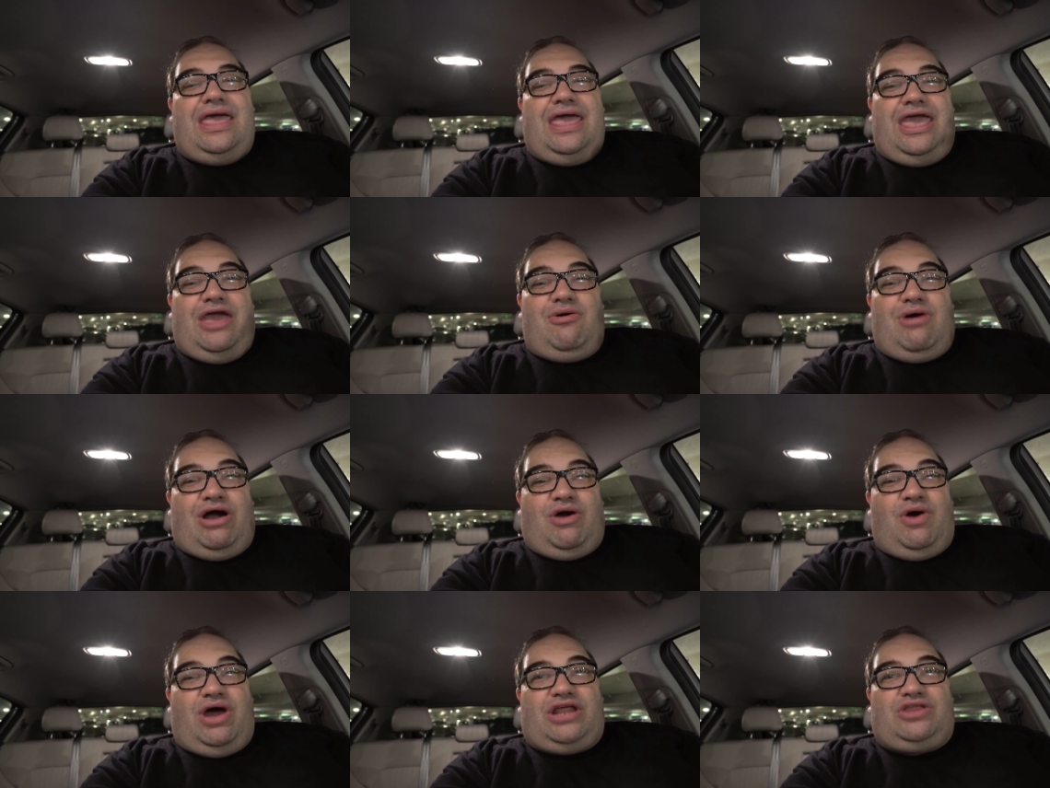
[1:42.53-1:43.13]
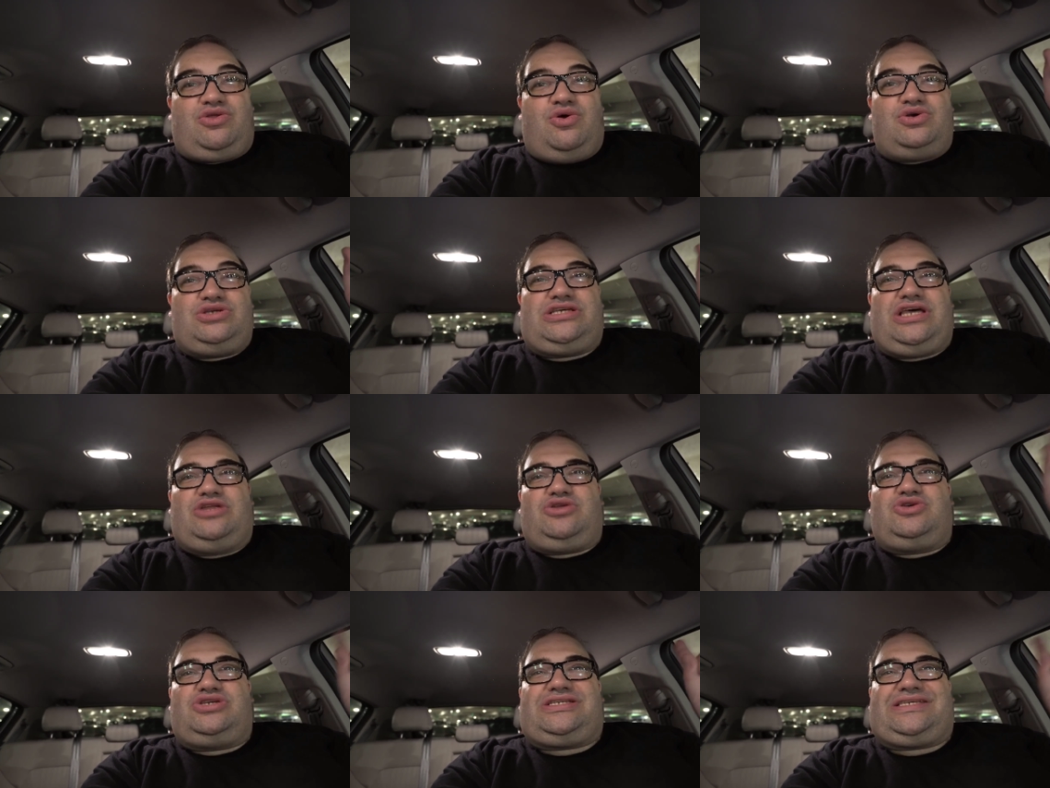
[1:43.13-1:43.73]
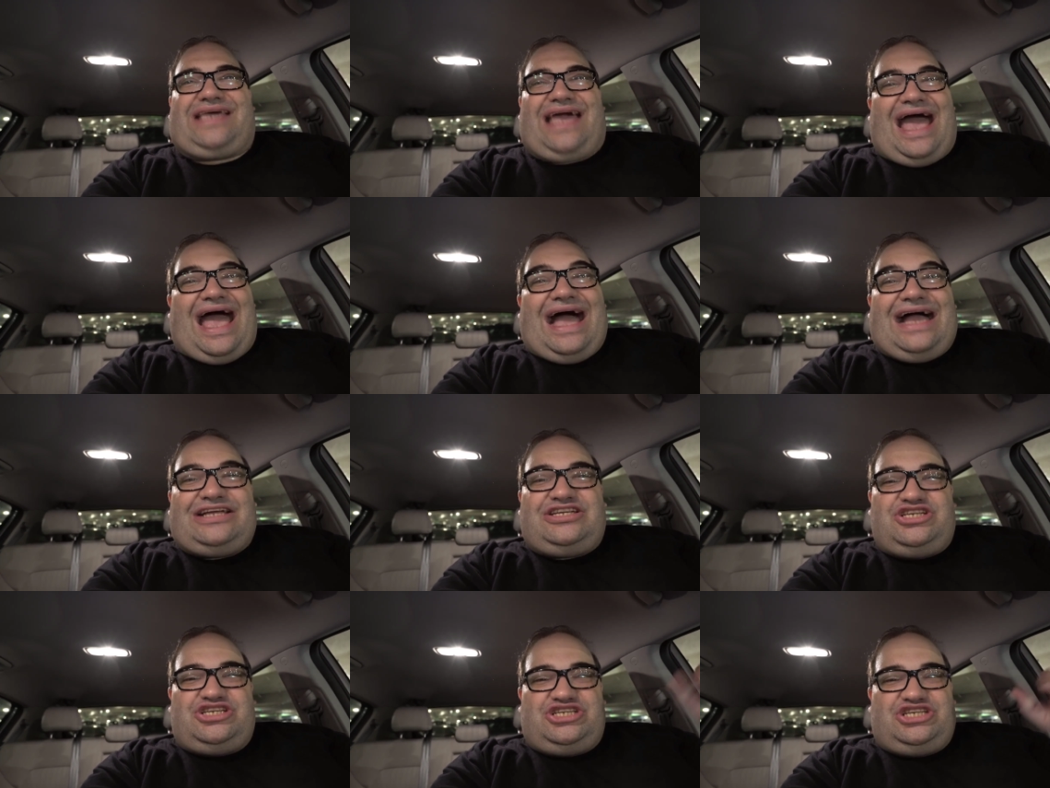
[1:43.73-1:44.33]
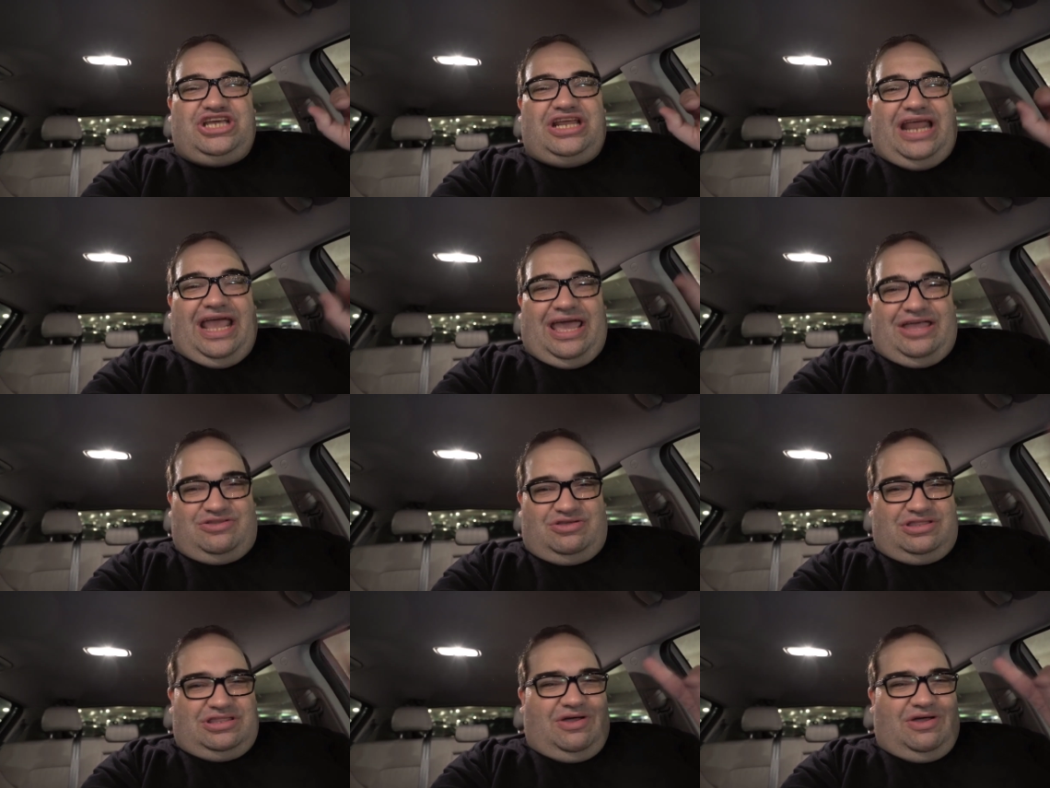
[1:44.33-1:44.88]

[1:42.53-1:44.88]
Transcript: eu agora estou usando os cards direto.